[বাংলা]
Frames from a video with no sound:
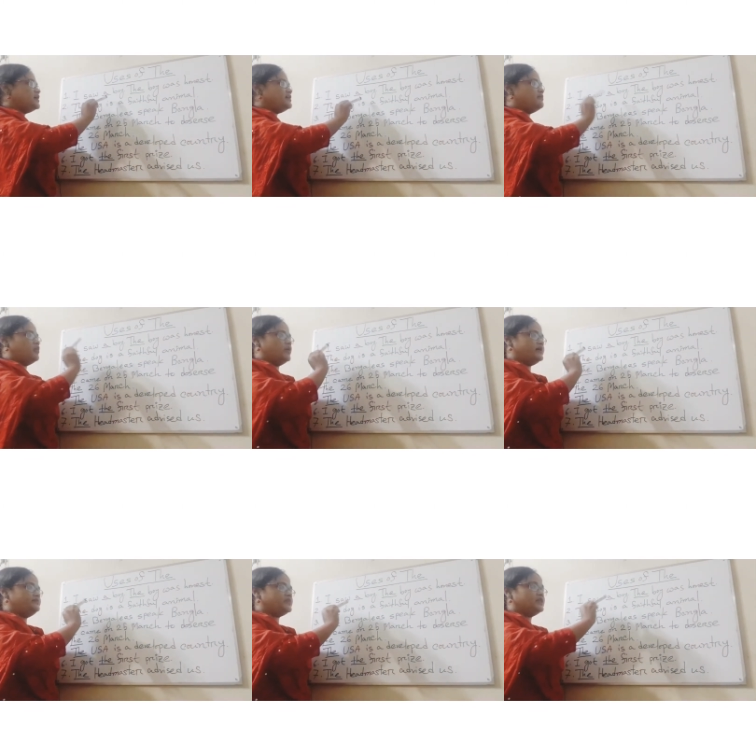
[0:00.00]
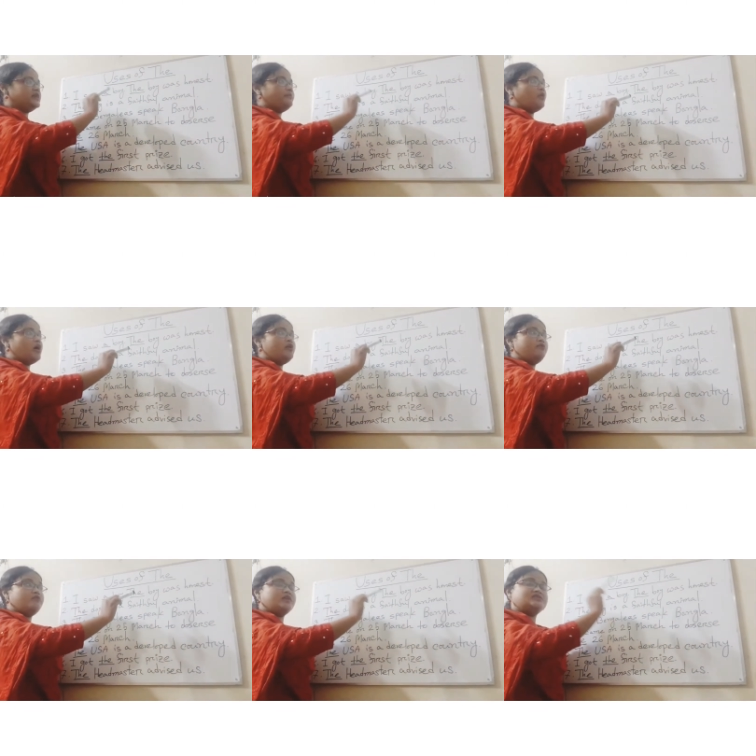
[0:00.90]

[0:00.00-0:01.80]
a boy. The boy was